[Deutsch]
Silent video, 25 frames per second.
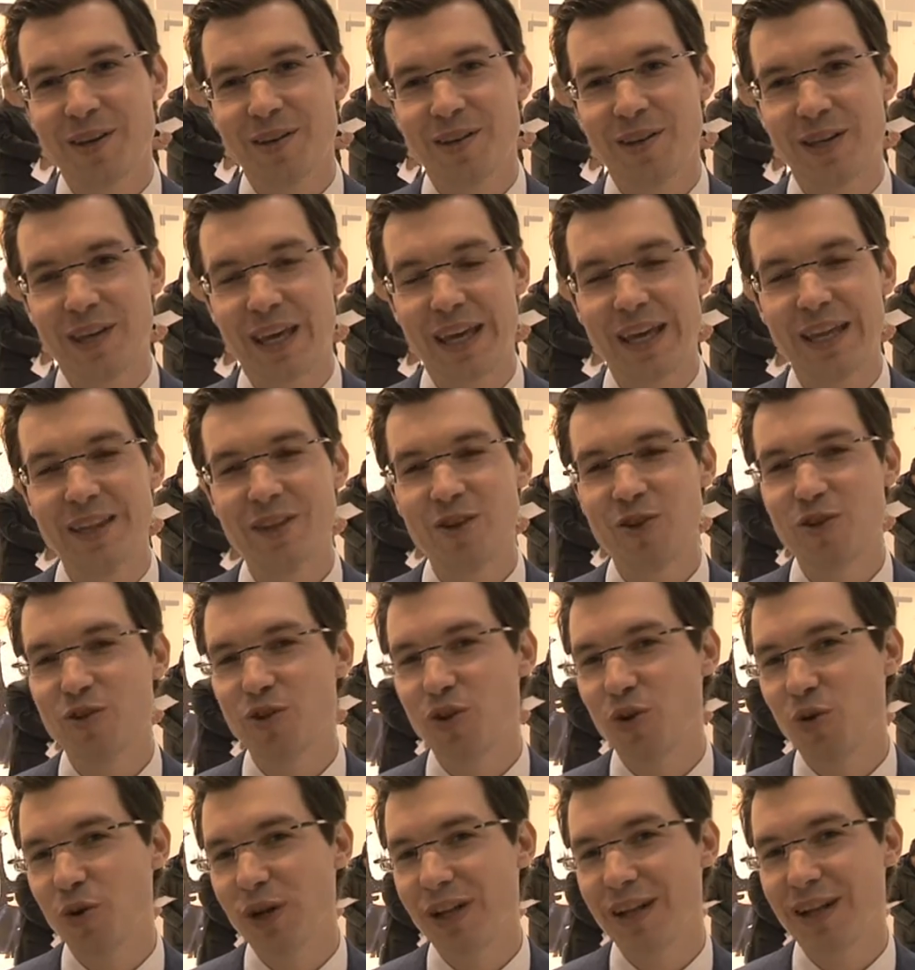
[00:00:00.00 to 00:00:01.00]
die Kinder und
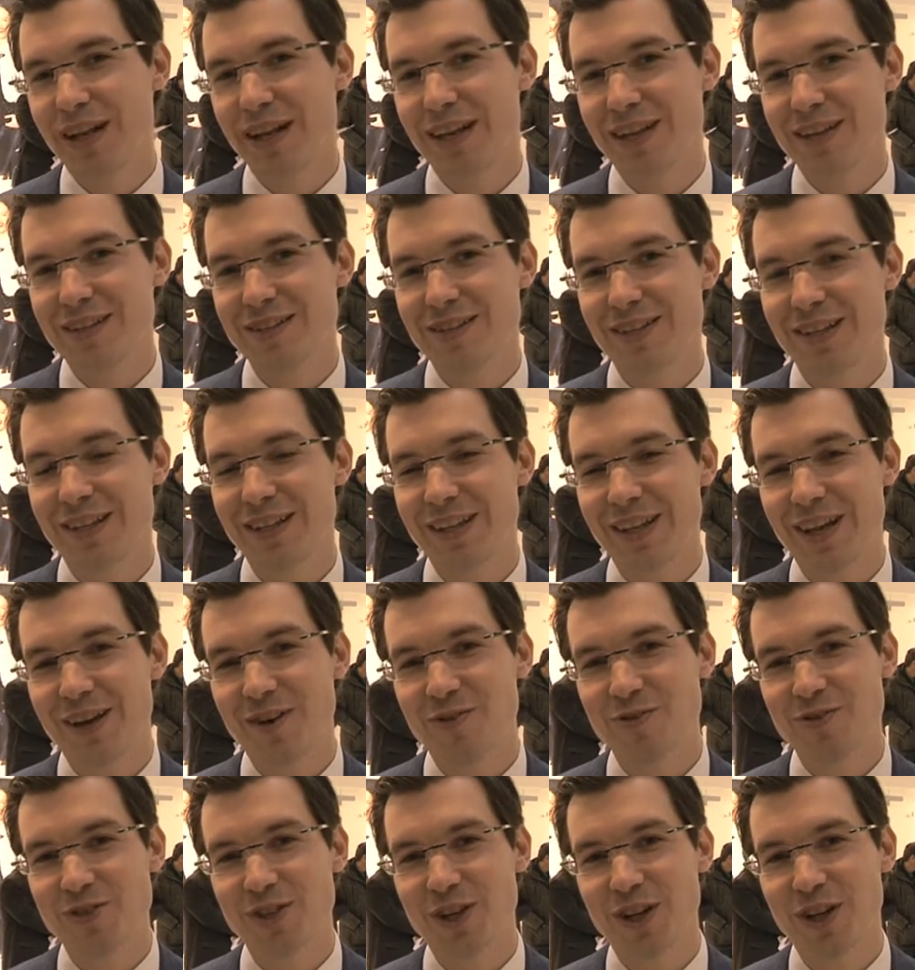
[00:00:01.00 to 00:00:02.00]
Jugendlichen sind ja
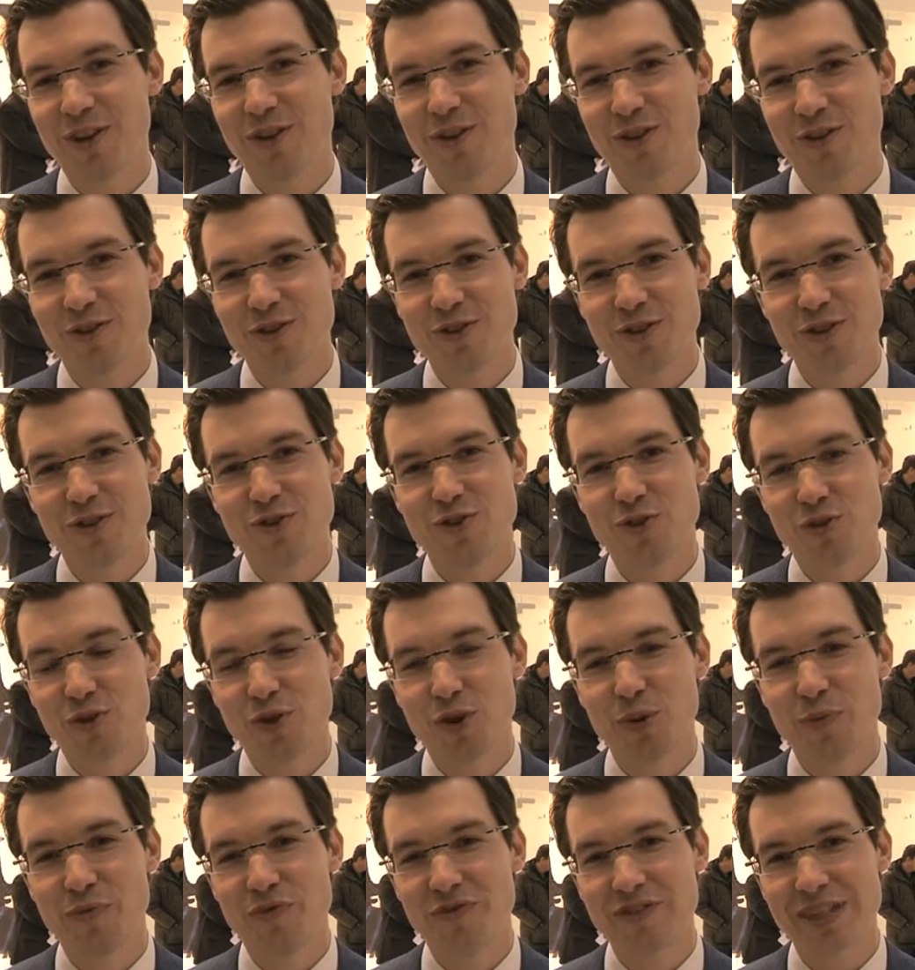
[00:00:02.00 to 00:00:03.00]
unsere größte
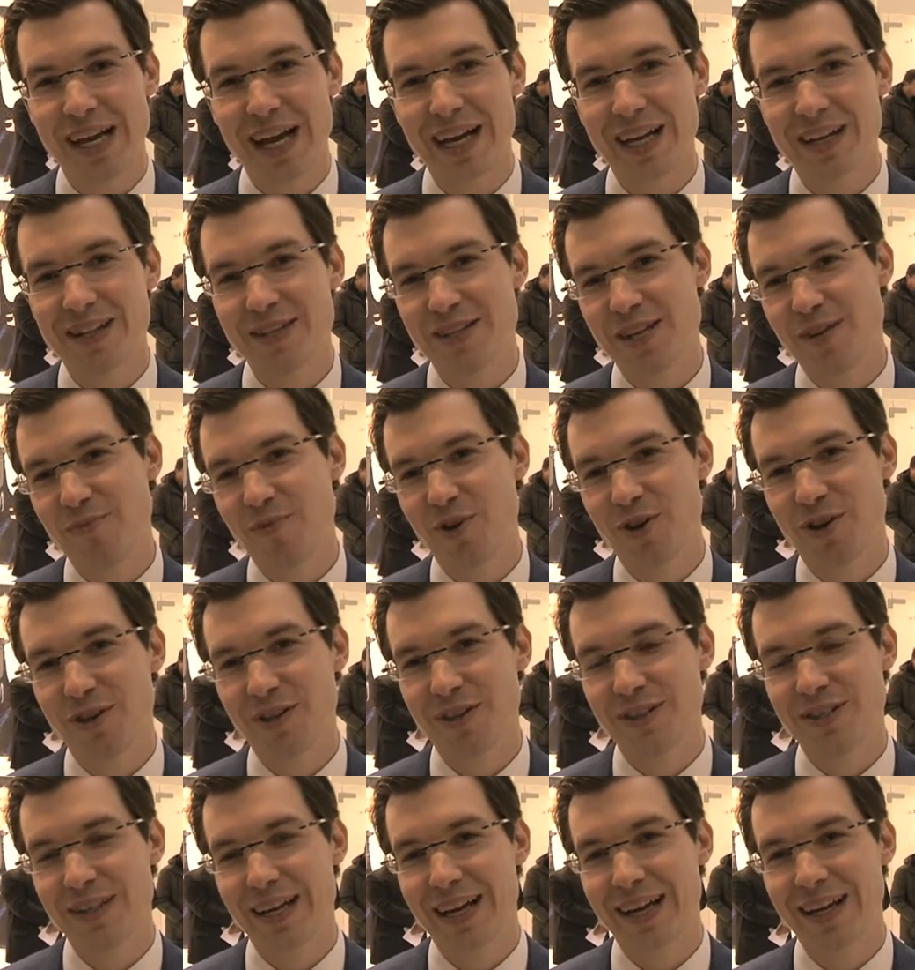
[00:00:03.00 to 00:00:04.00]
Zukunftsaktie,
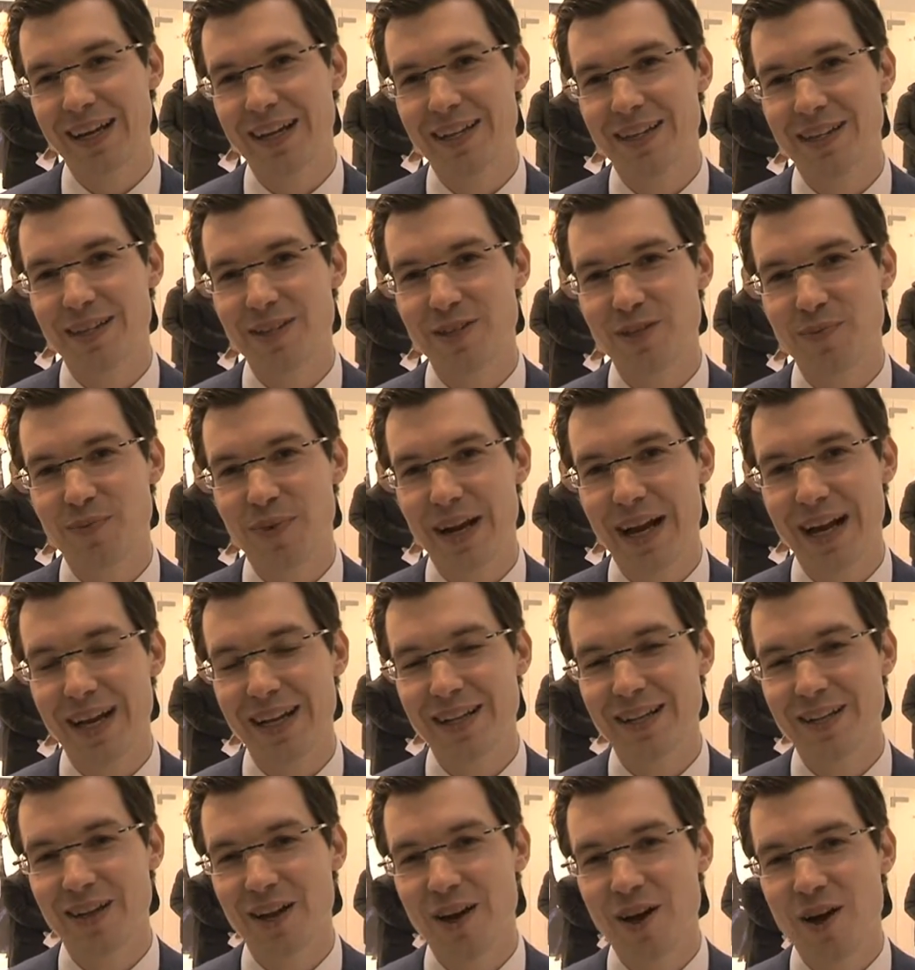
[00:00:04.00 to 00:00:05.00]
möchte ich sagen, in diesem Land.